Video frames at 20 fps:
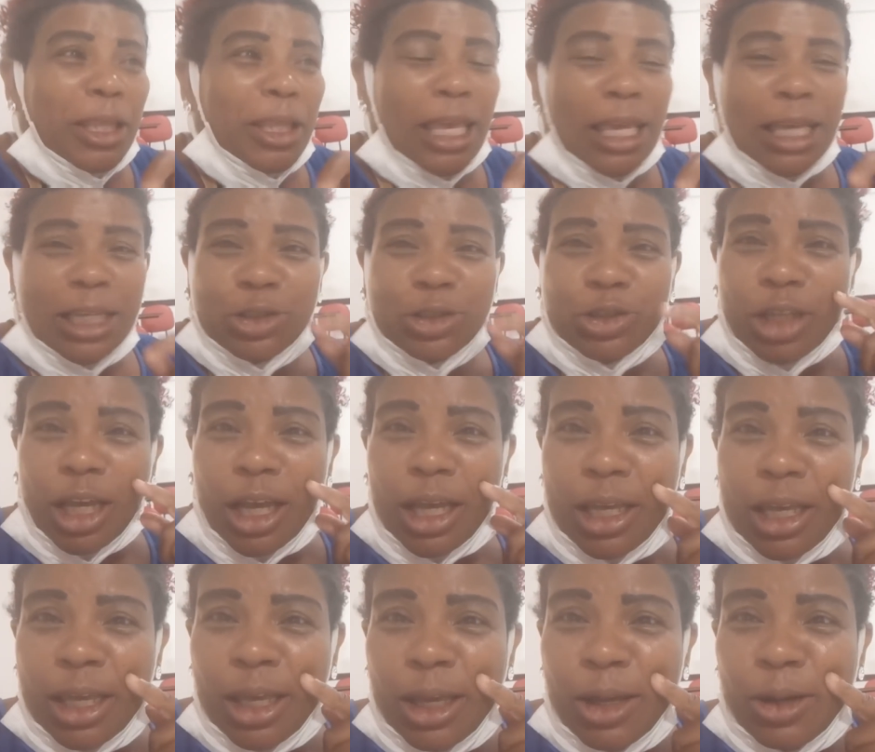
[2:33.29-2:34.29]
deixa
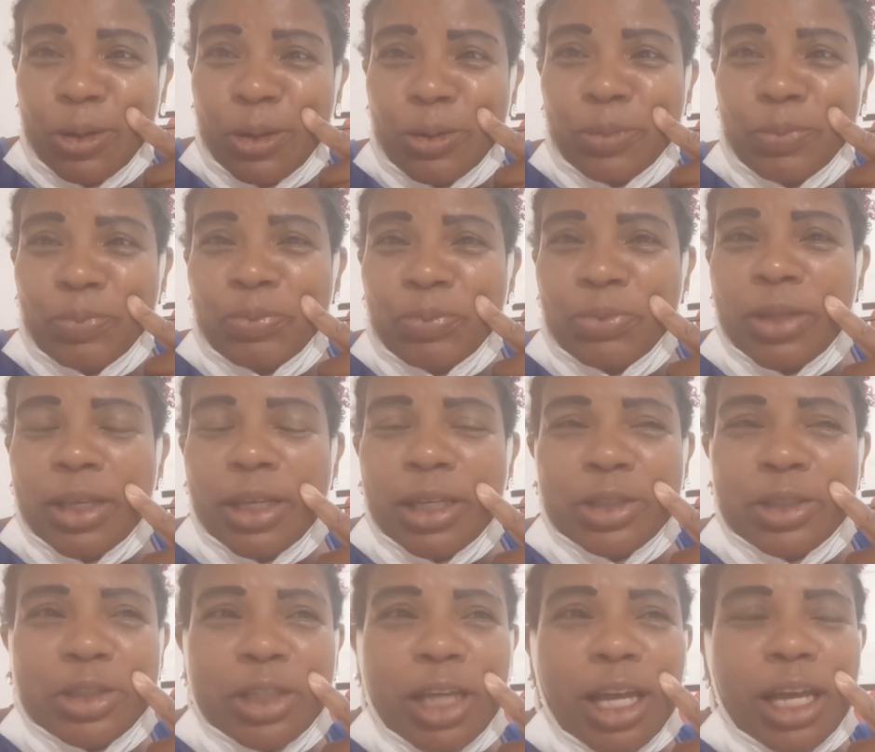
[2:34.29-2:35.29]
eu,
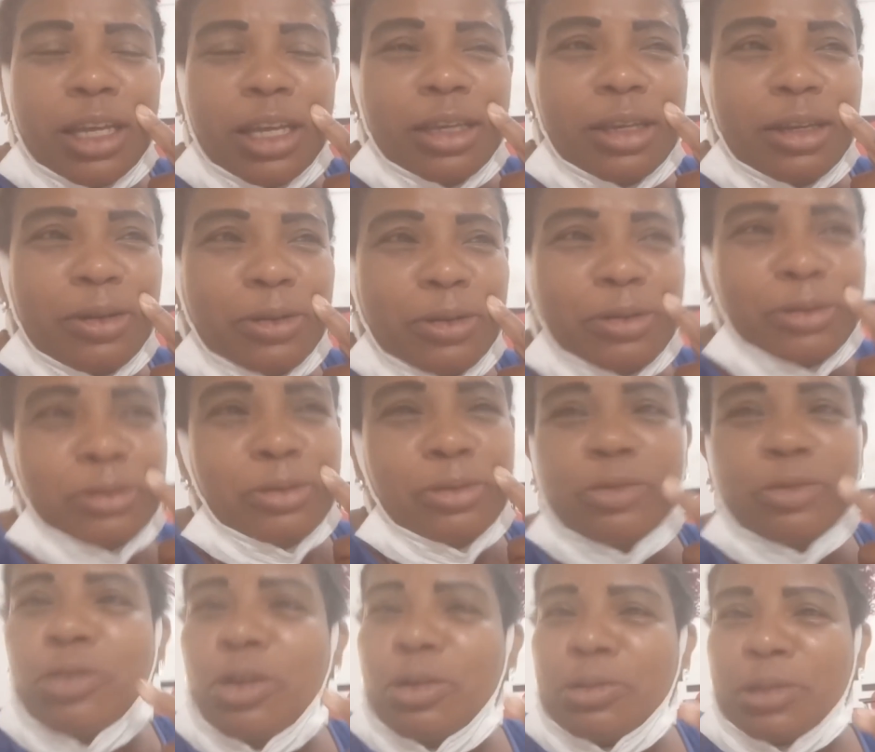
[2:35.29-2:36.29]
deixa eu
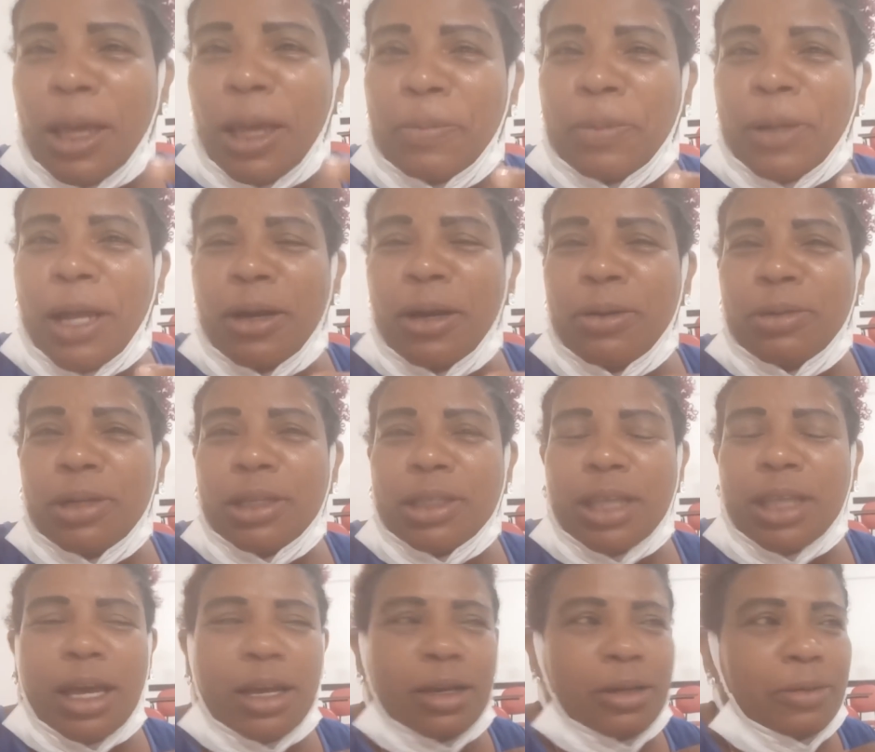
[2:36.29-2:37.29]
voltar para aula,
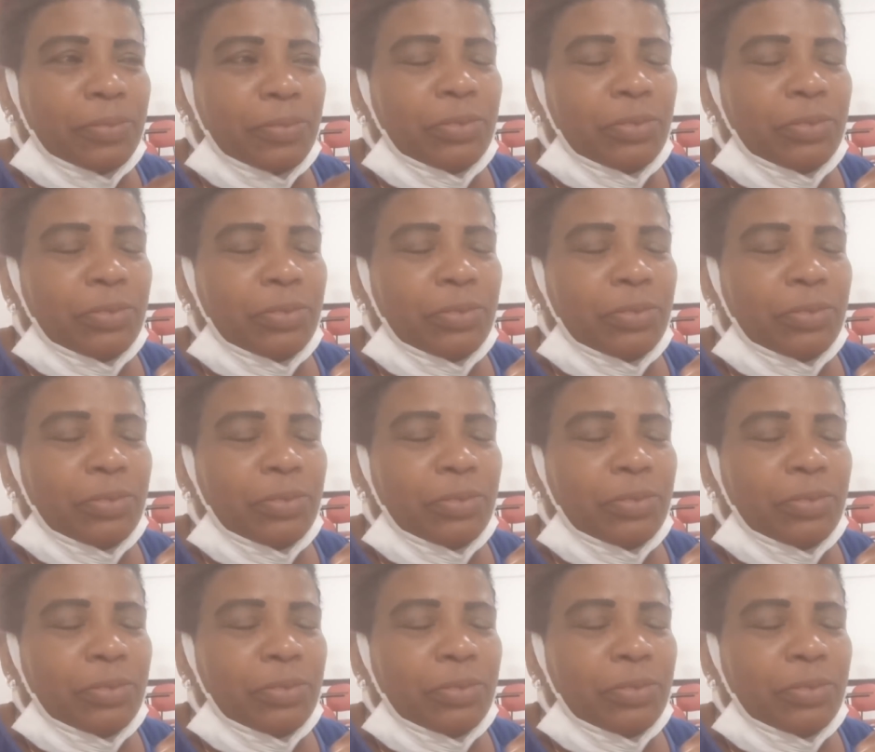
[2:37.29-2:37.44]
tá?